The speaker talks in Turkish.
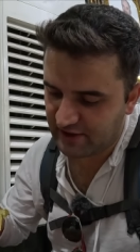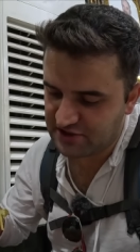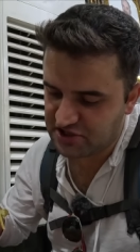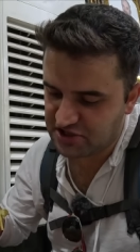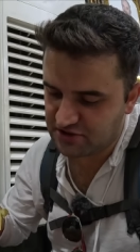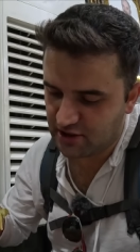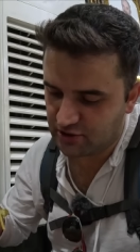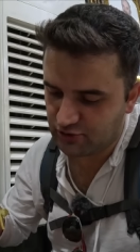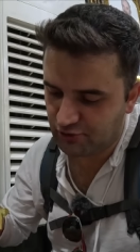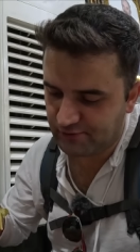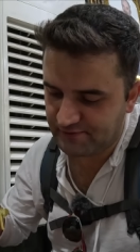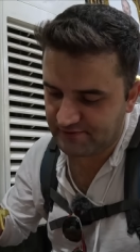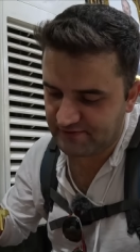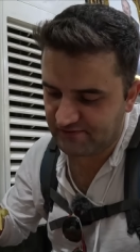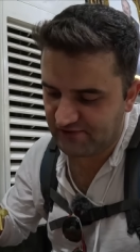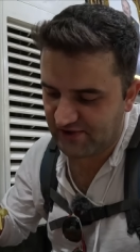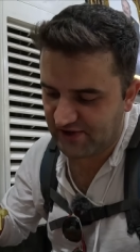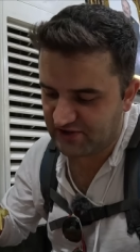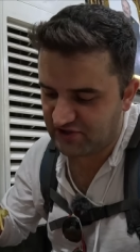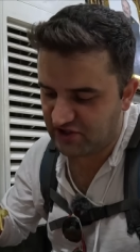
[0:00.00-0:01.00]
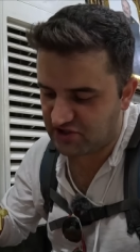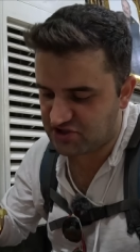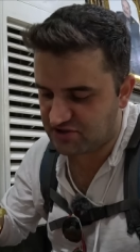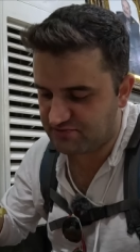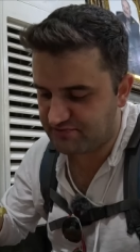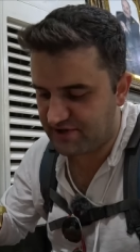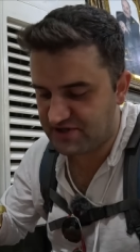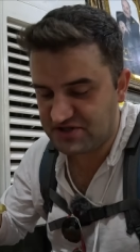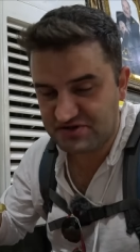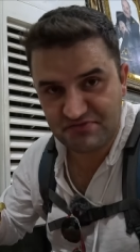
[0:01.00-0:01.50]
İçinde nohut var, yeşil
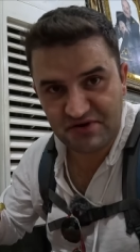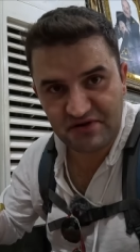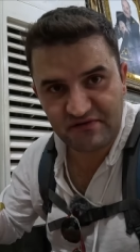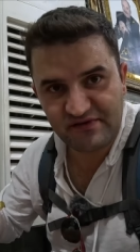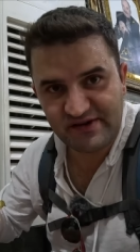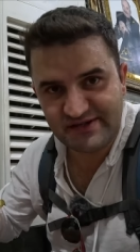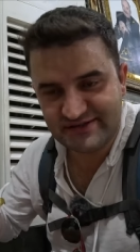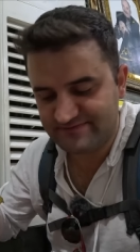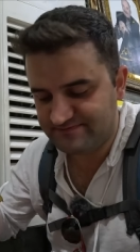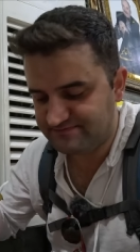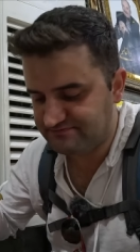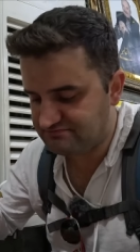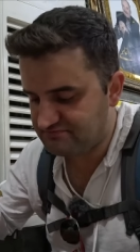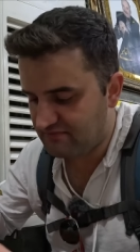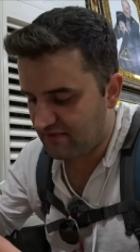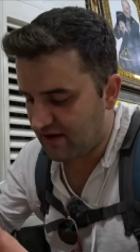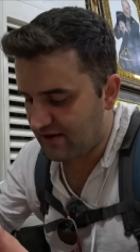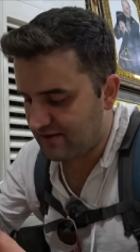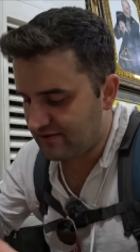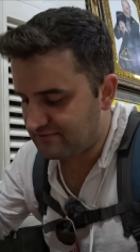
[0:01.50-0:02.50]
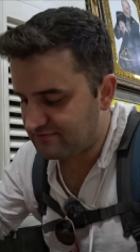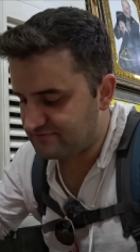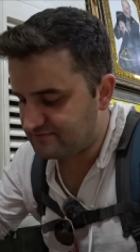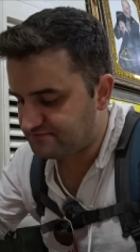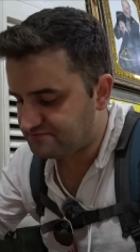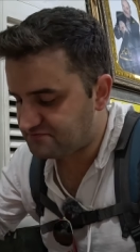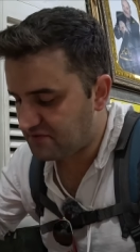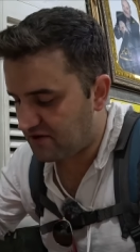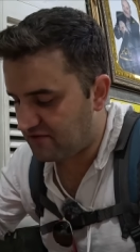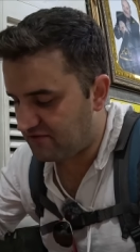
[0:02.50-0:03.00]
mercimek var,
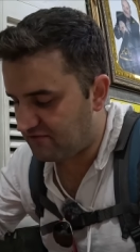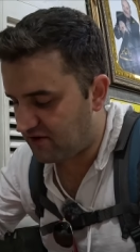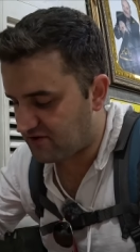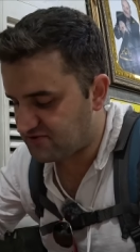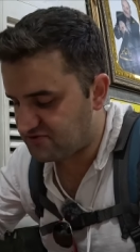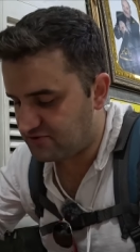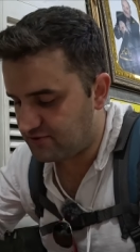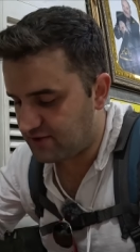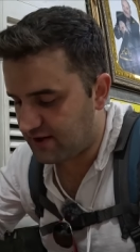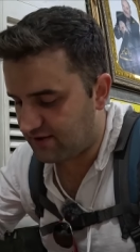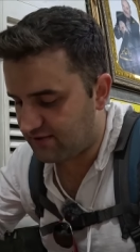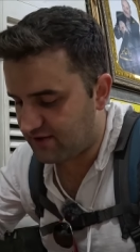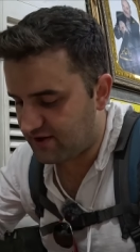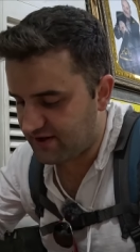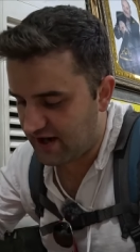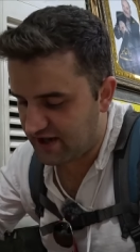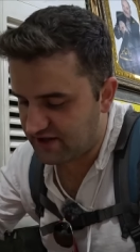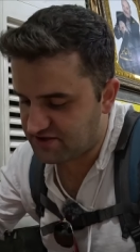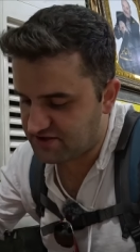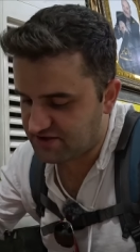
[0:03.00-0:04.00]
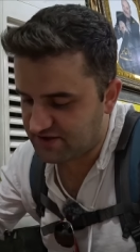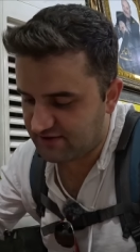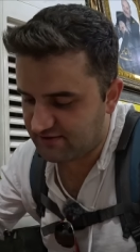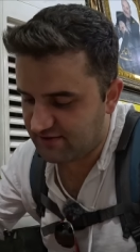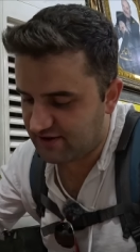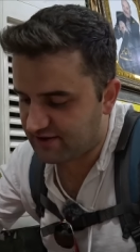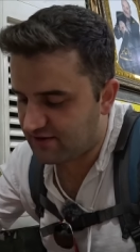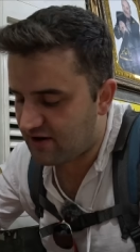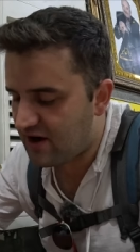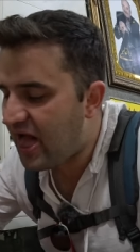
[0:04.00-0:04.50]
fasulye var, erişte
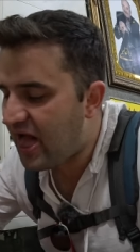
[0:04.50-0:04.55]
var.